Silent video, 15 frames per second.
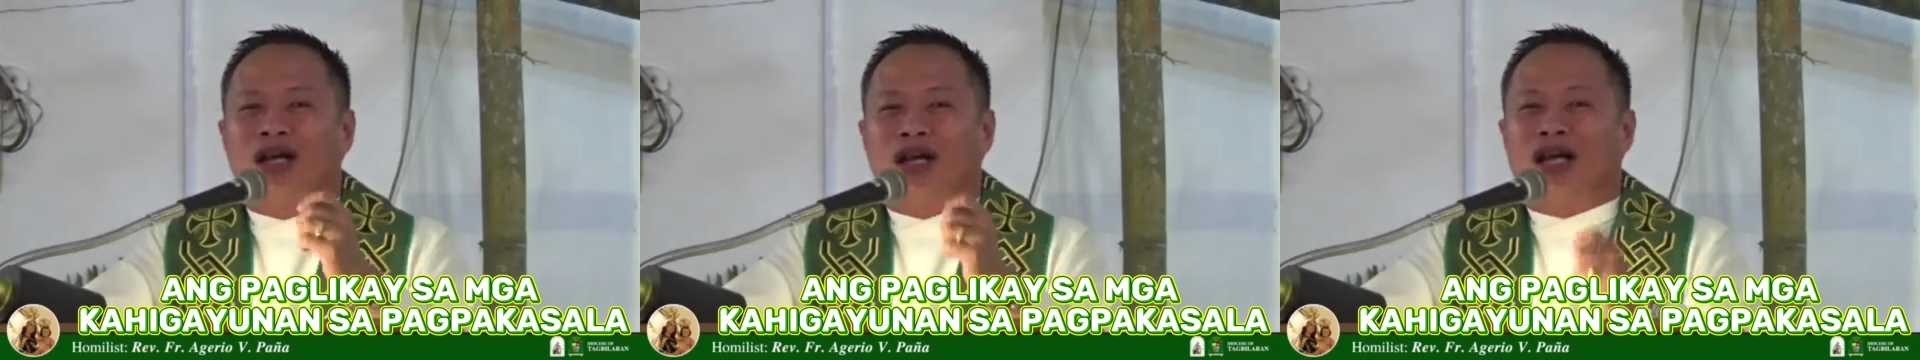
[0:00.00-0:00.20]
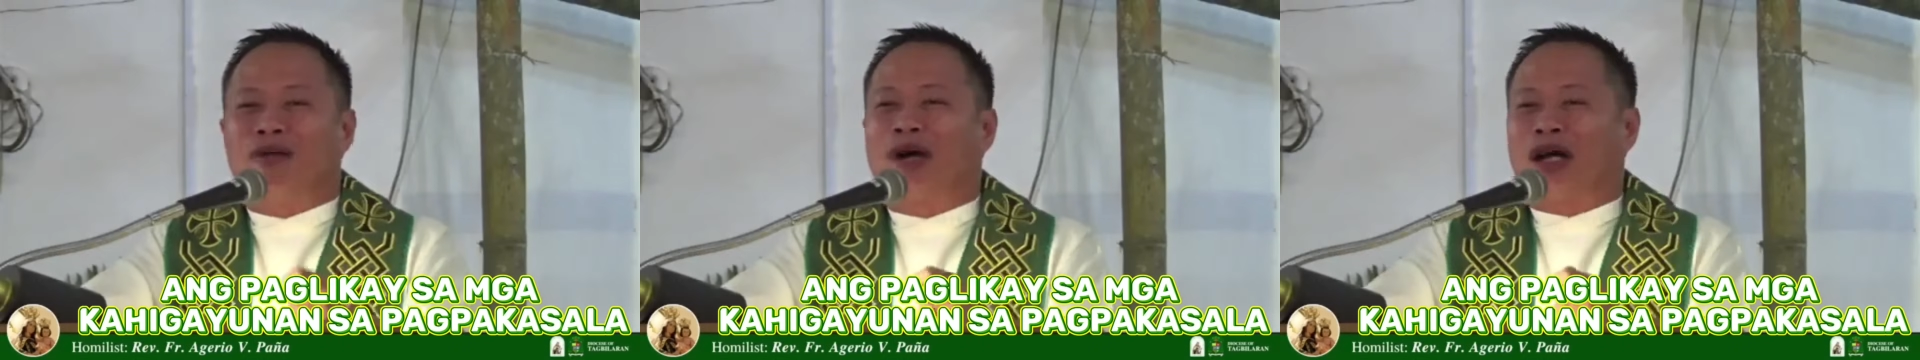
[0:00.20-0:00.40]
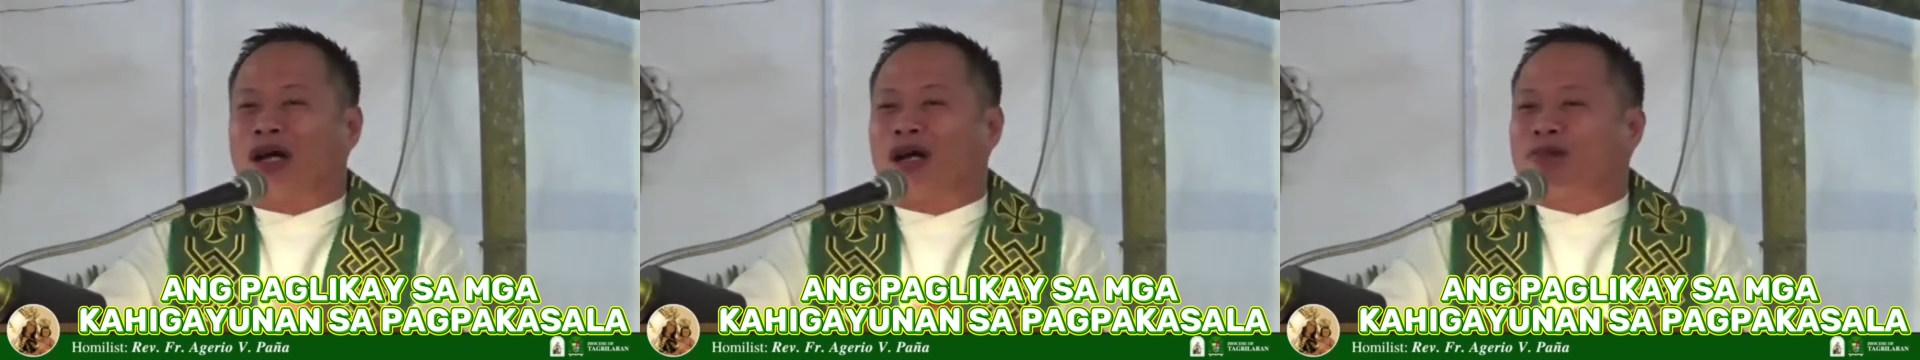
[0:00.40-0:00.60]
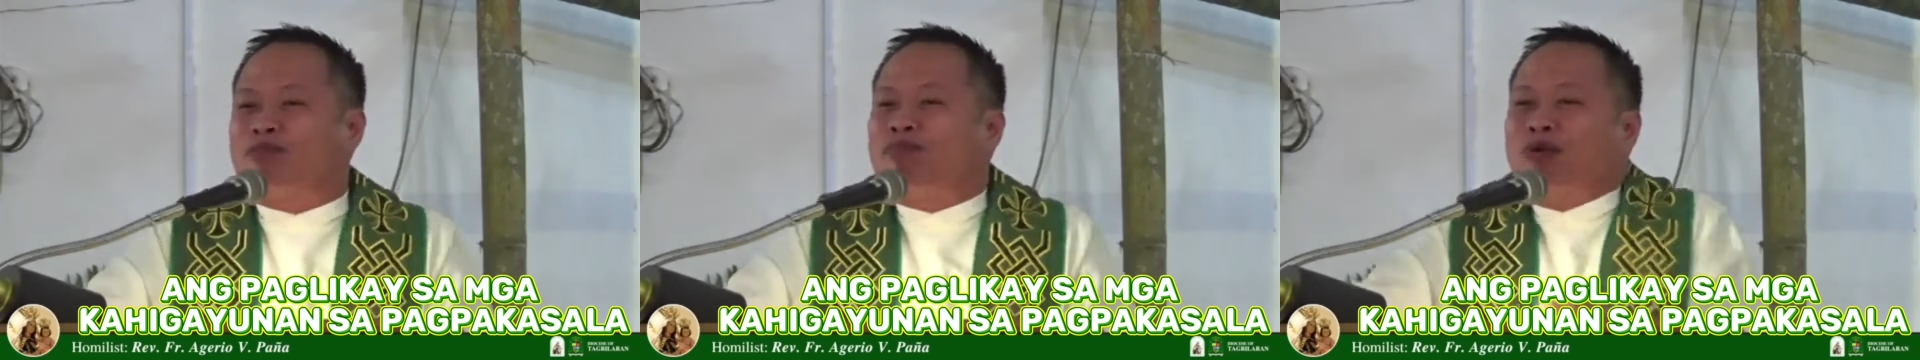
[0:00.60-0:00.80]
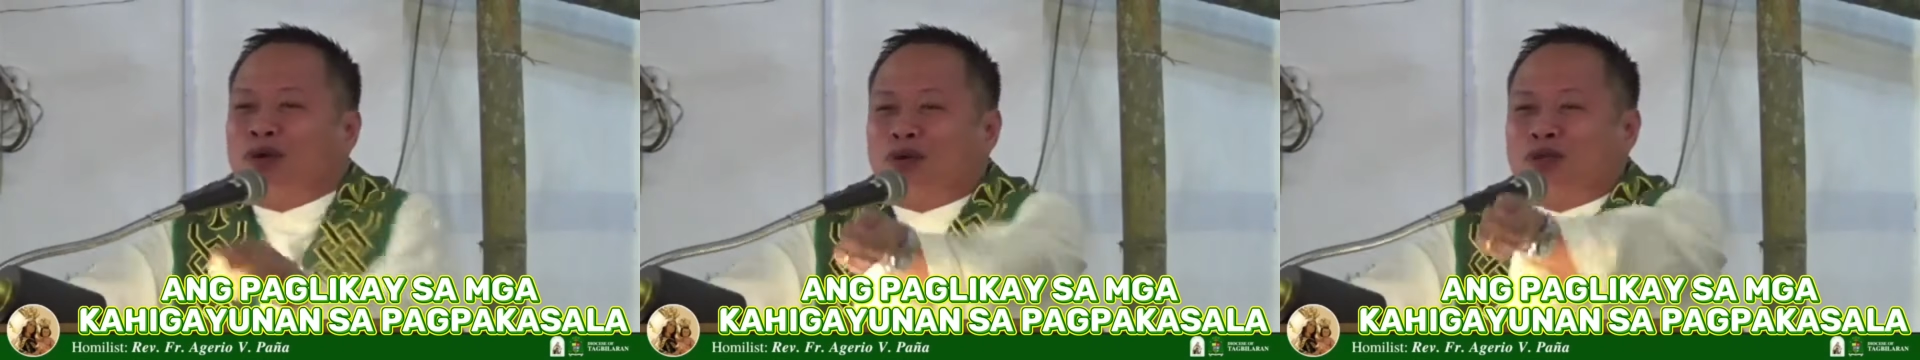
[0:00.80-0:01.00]
nga
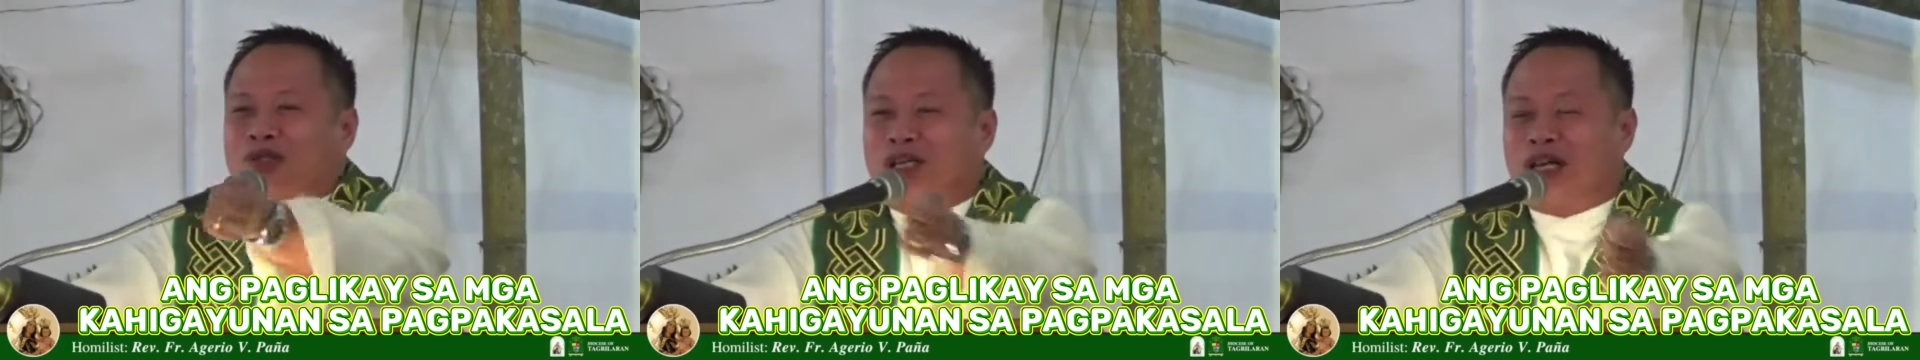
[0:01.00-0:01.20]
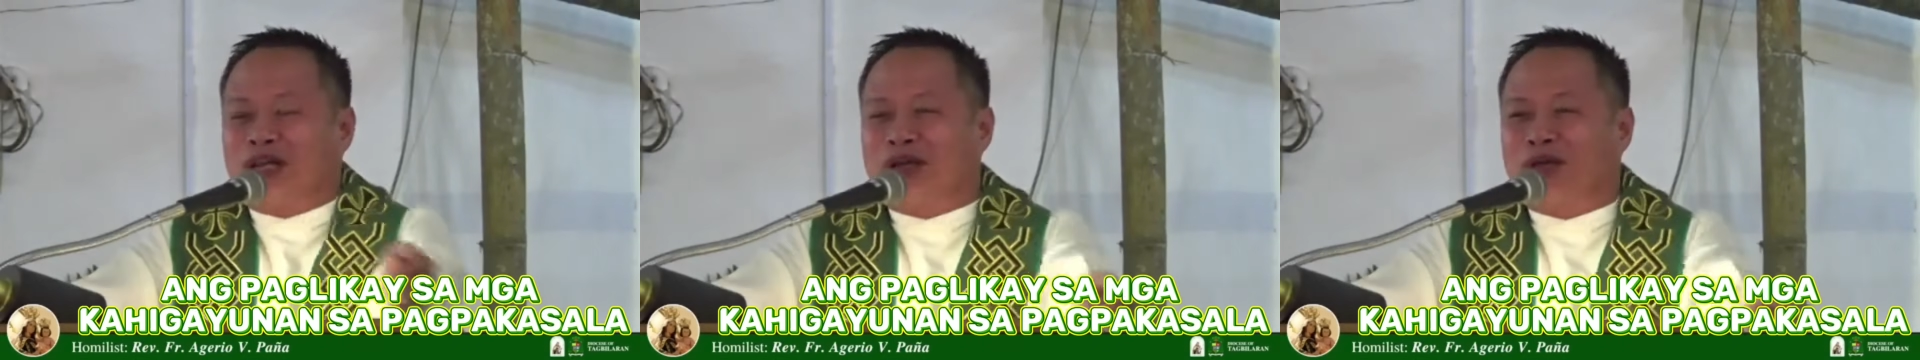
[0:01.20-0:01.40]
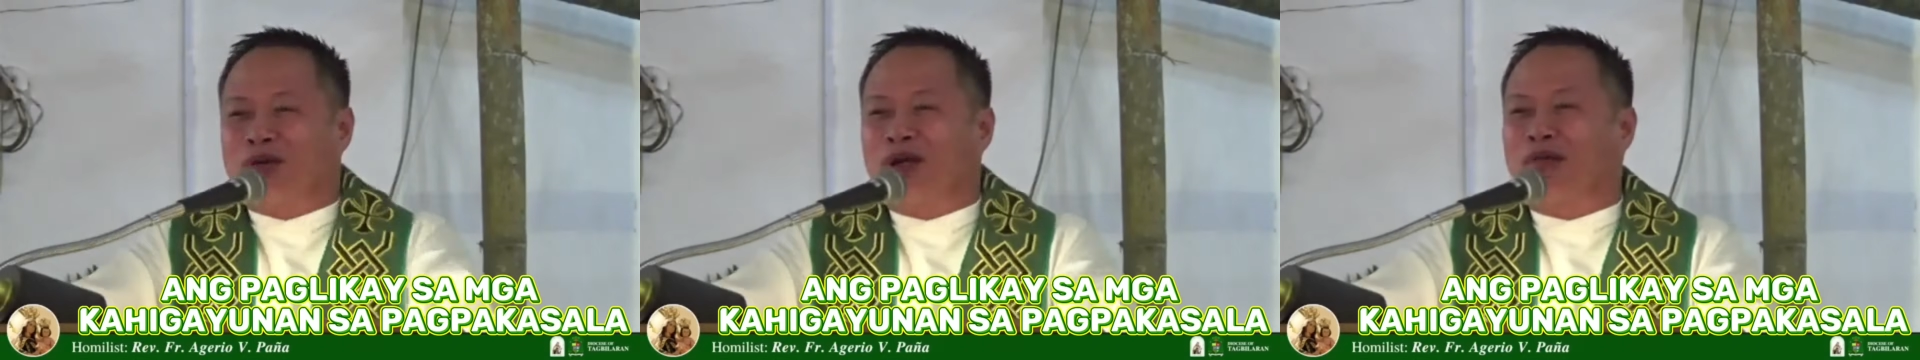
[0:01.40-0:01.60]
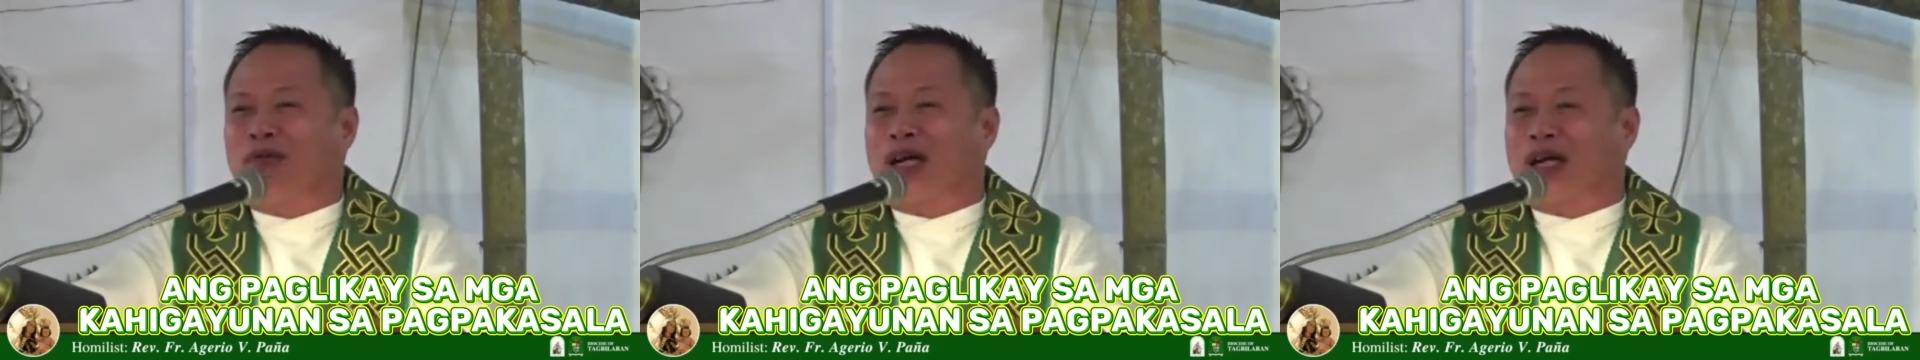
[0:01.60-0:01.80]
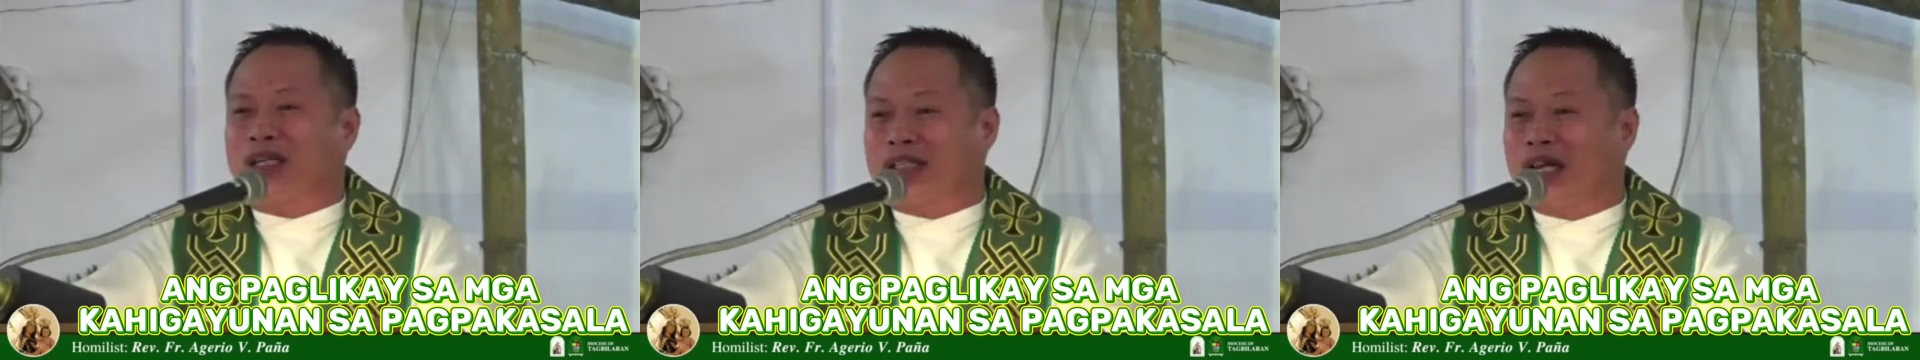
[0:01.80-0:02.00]
makapost na to, nga
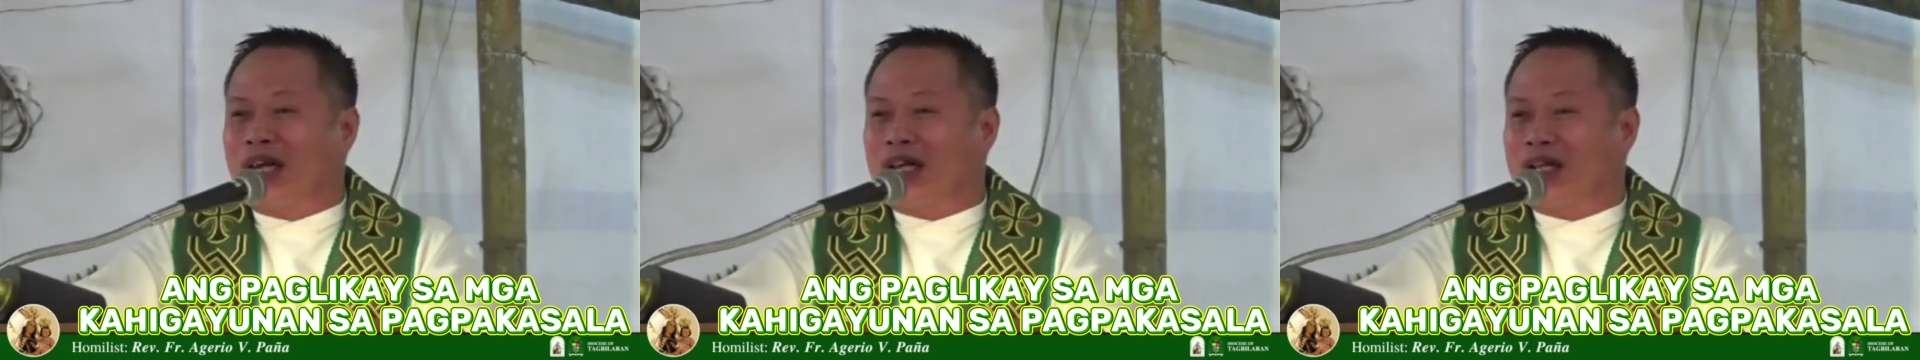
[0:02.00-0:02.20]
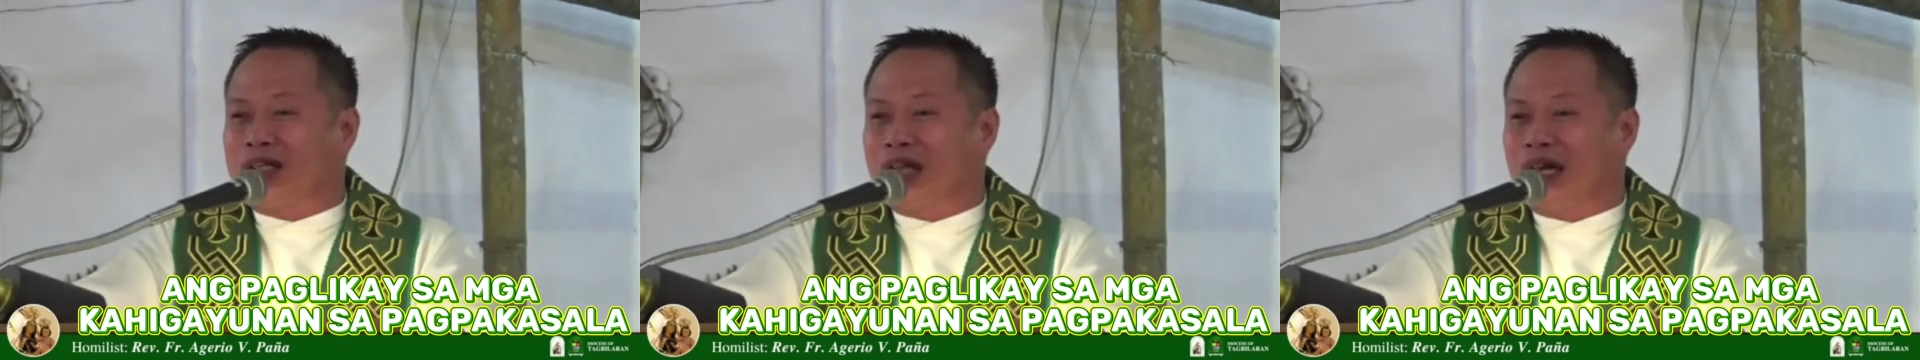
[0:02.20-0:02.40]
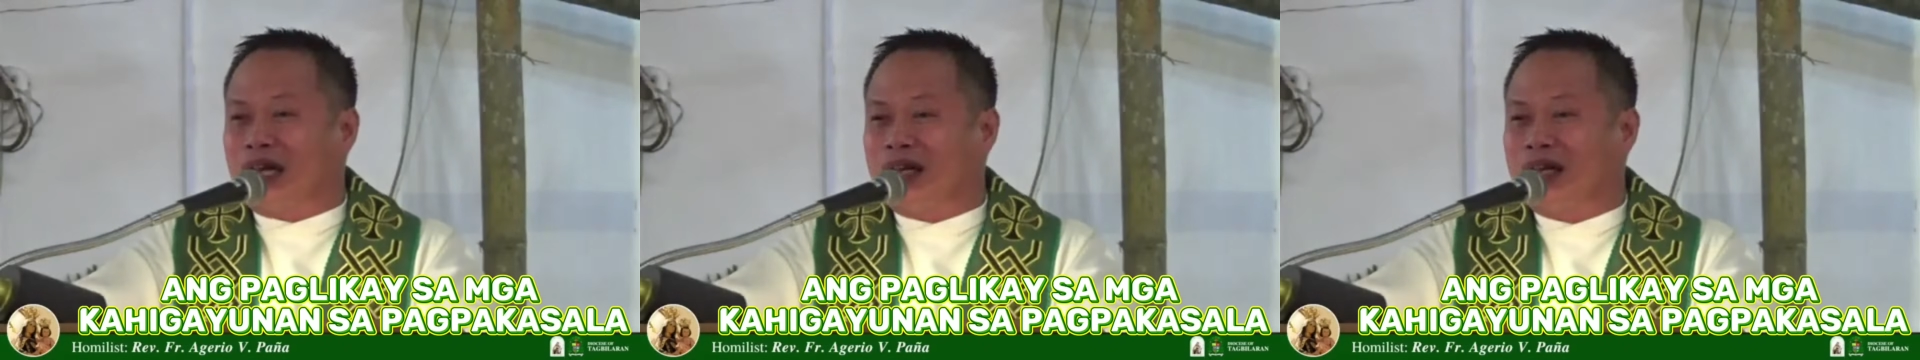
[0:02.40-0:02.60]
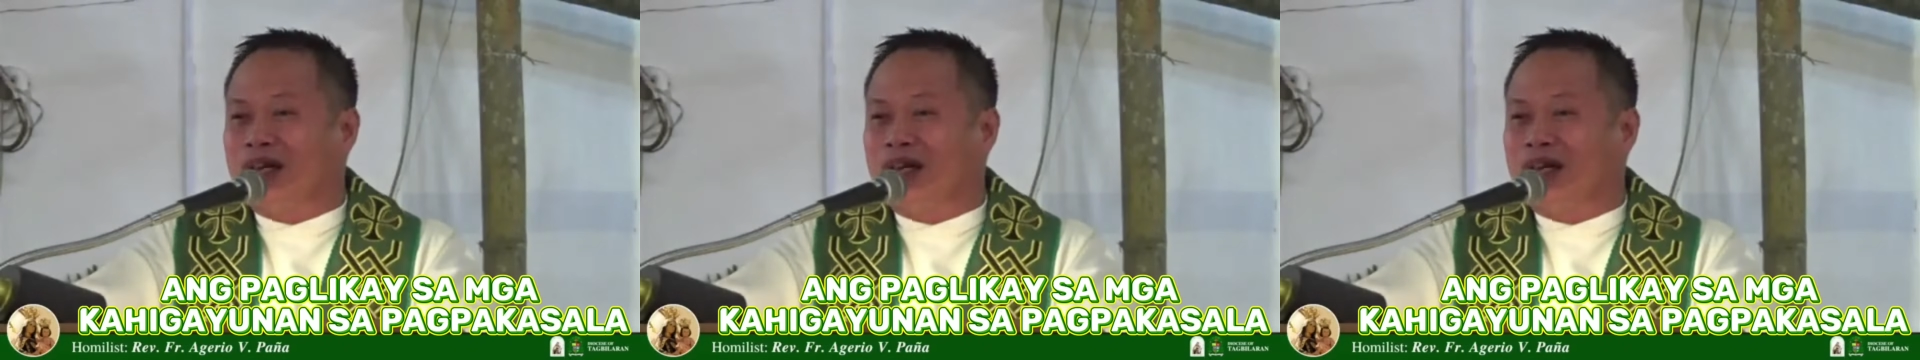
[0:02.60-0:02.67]
makasaha ta,